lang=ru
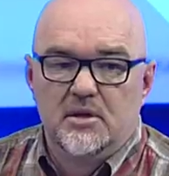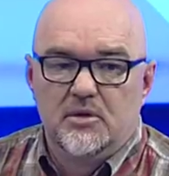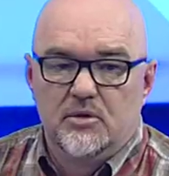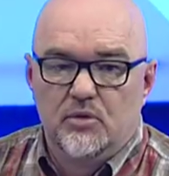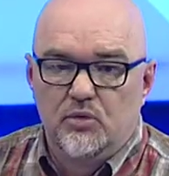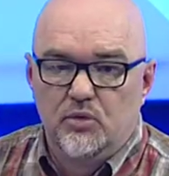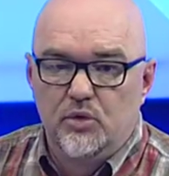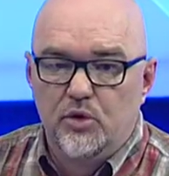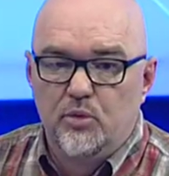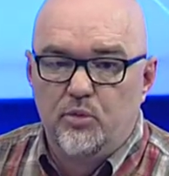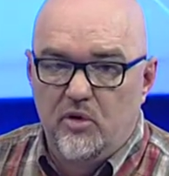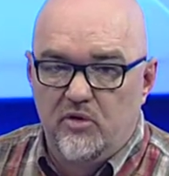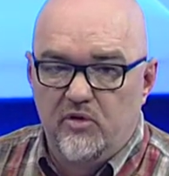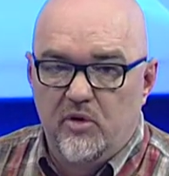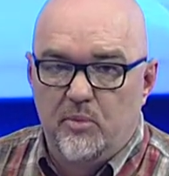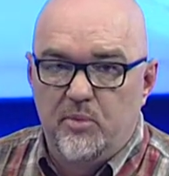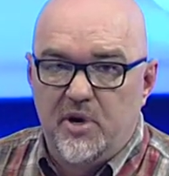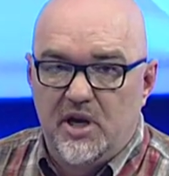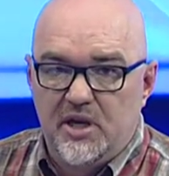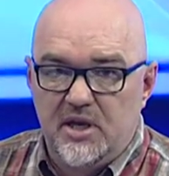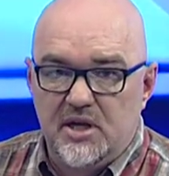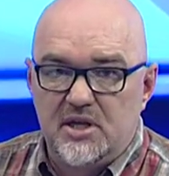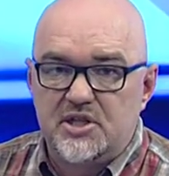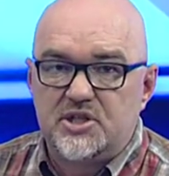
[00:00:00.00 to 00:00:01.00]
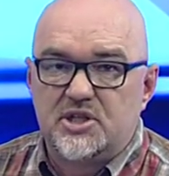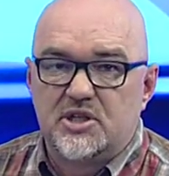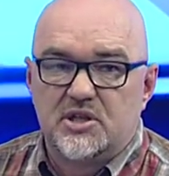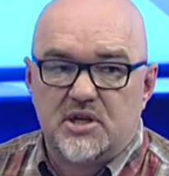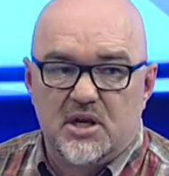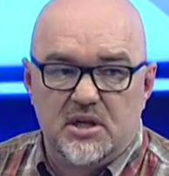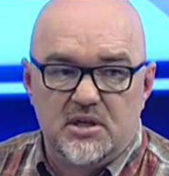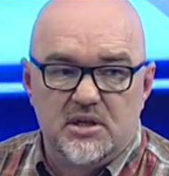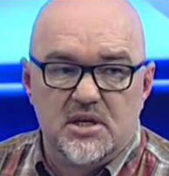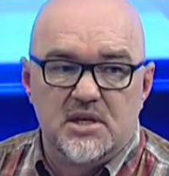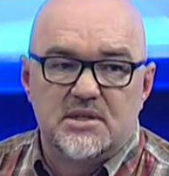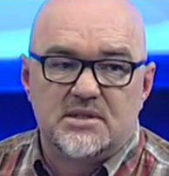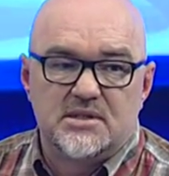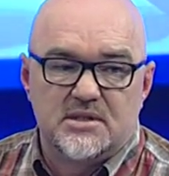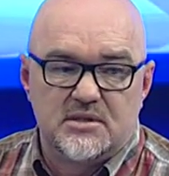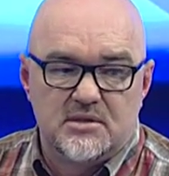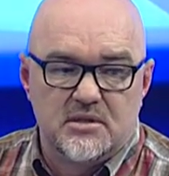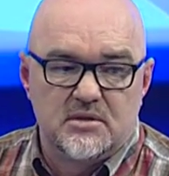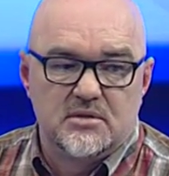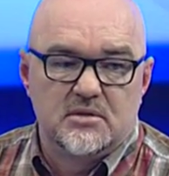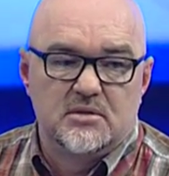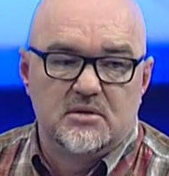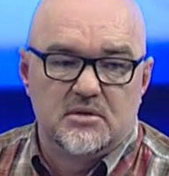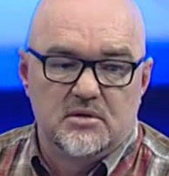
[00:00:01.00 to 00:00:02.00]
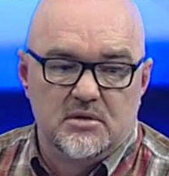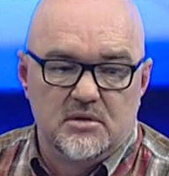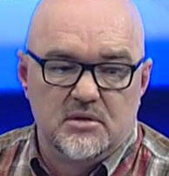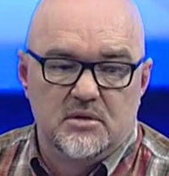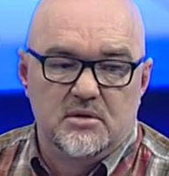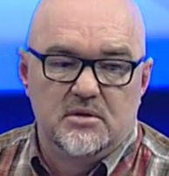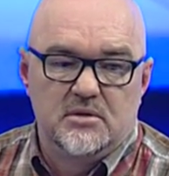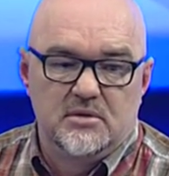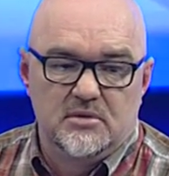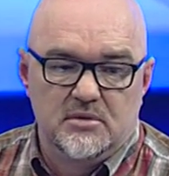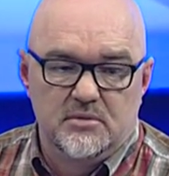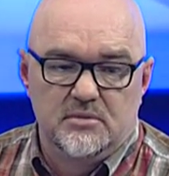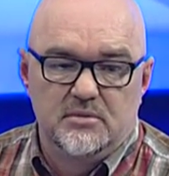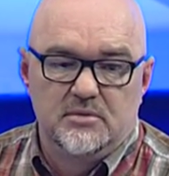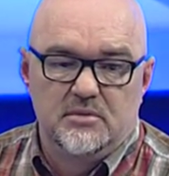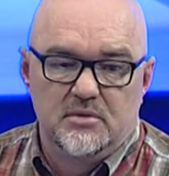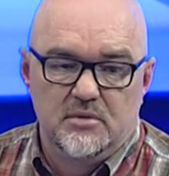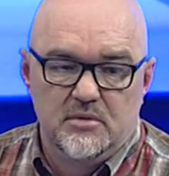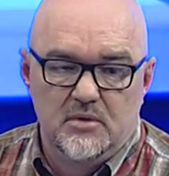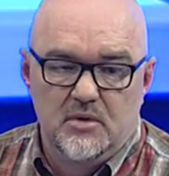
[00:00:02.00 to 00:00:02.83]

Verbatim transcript: У любого болельщика есть, э,